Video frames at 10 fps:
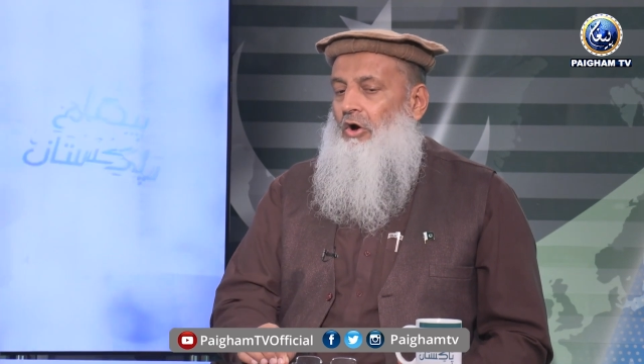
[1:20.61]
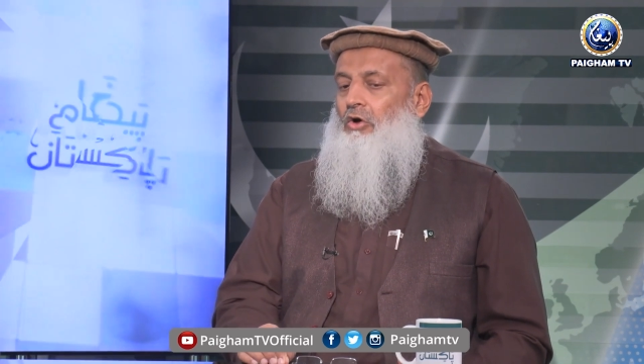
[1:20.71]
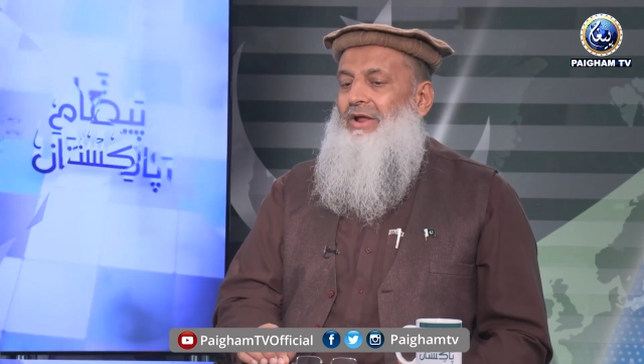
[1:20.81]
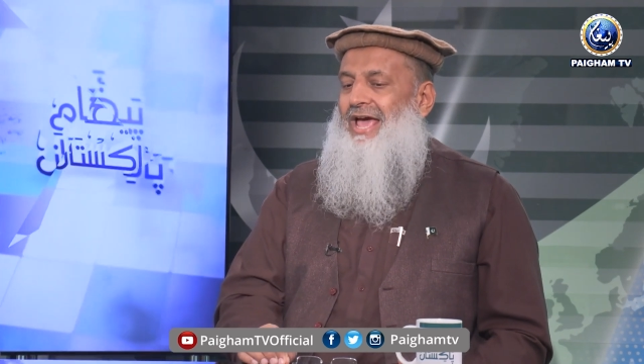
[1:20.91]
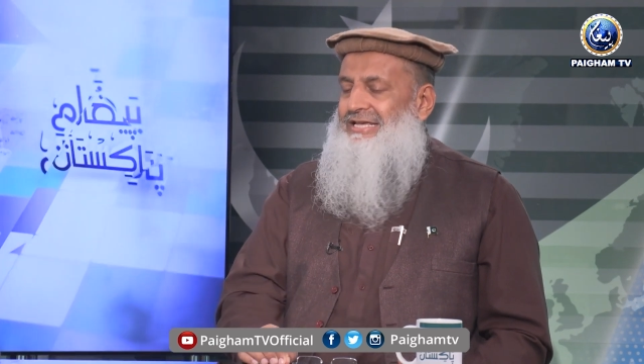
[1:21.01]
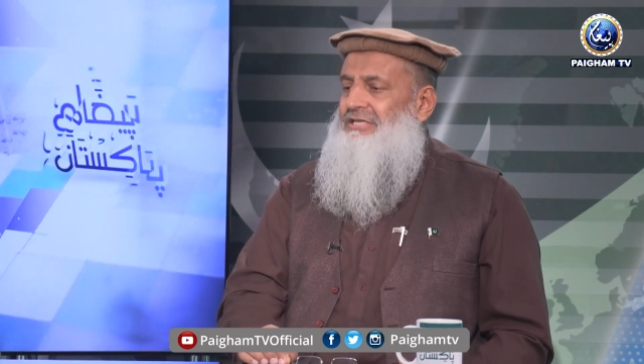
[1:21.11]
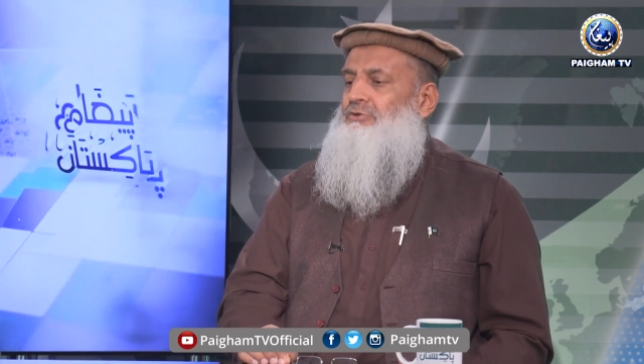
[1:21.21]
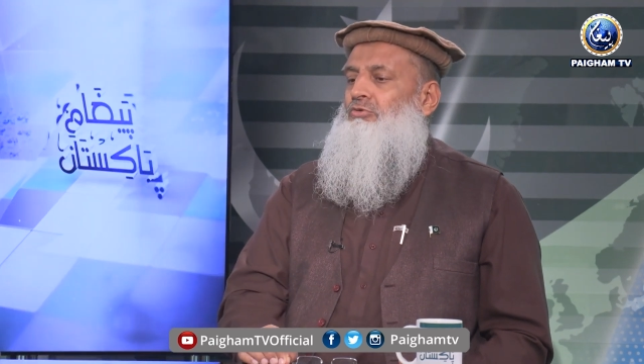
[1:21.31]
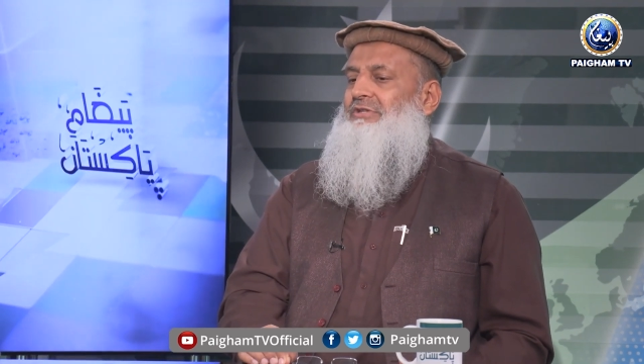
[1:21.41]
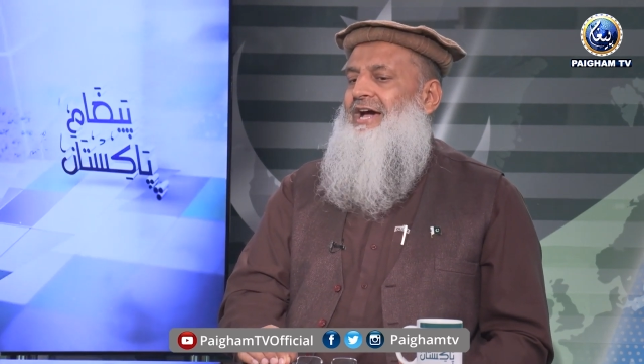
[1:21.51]
और ऐसी
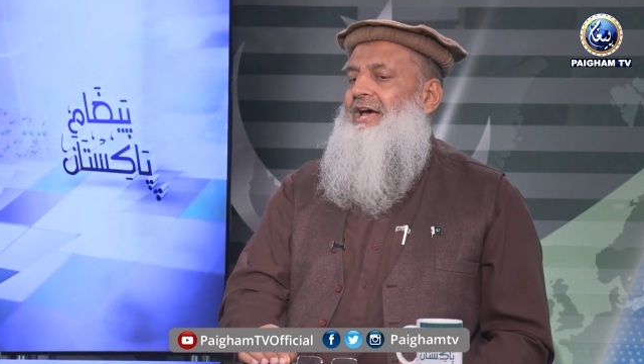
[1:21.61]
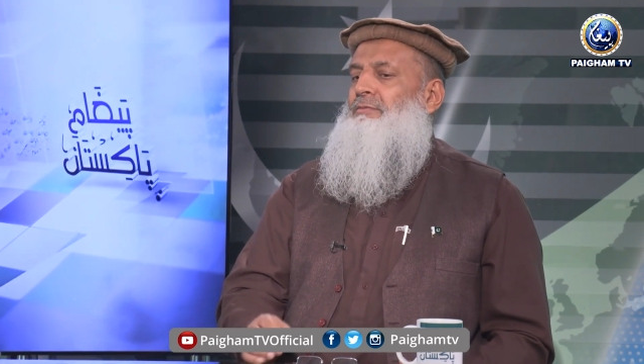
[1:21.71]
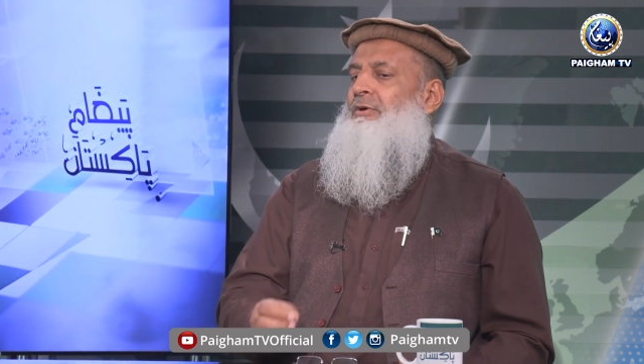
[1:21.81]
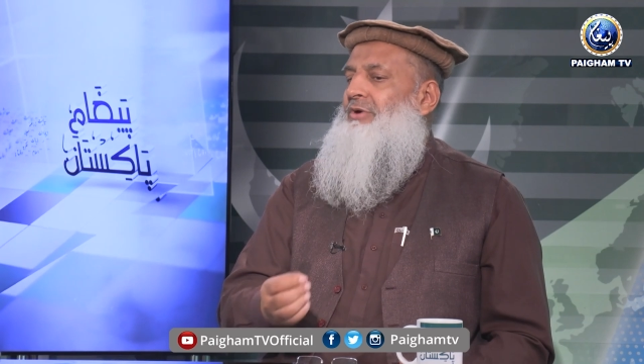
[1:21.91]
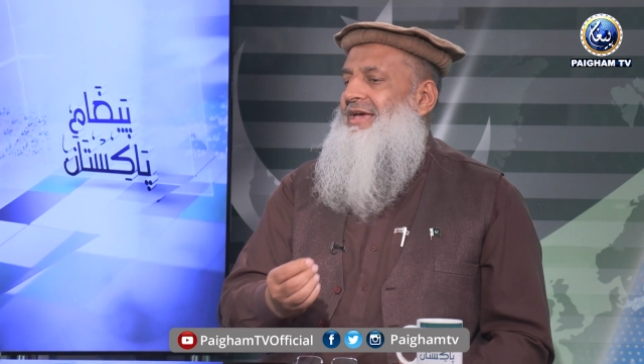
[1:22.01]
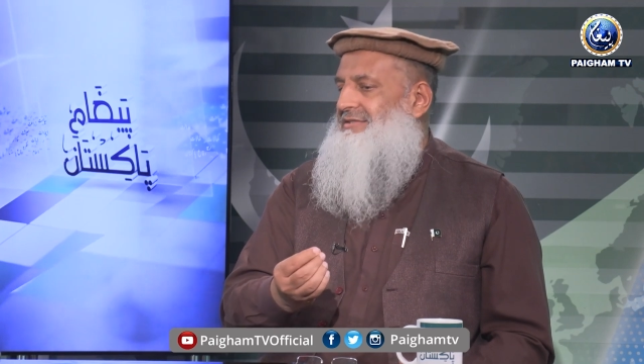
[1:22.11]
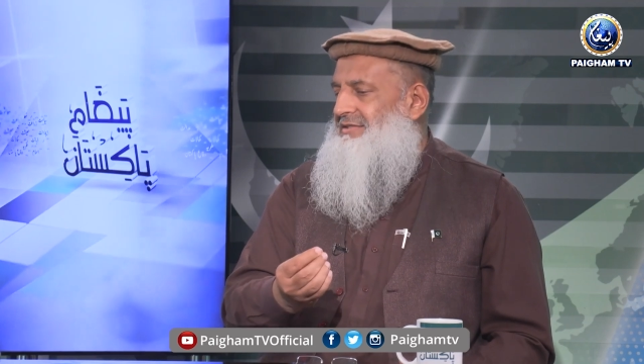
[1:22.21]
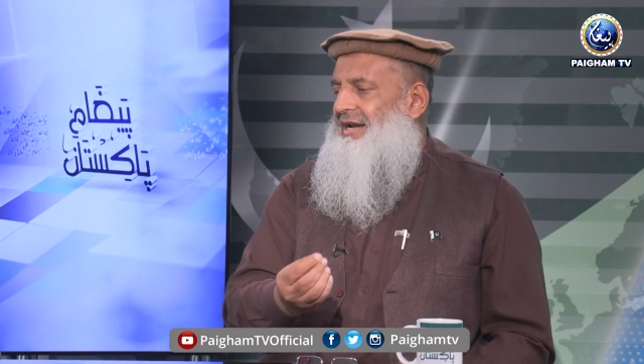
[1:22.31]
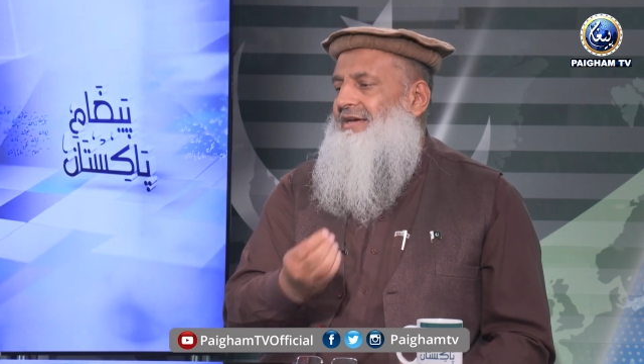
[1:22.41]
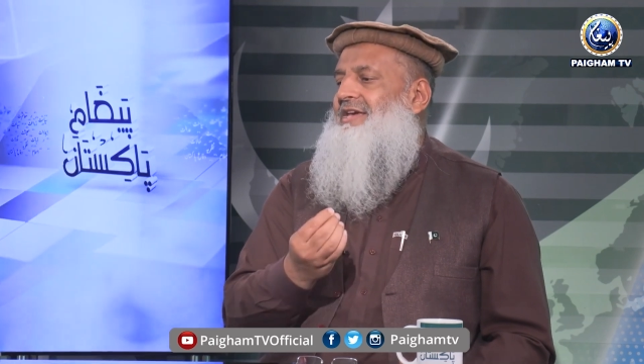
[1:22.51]
सूरत हाल में कोई इस तरह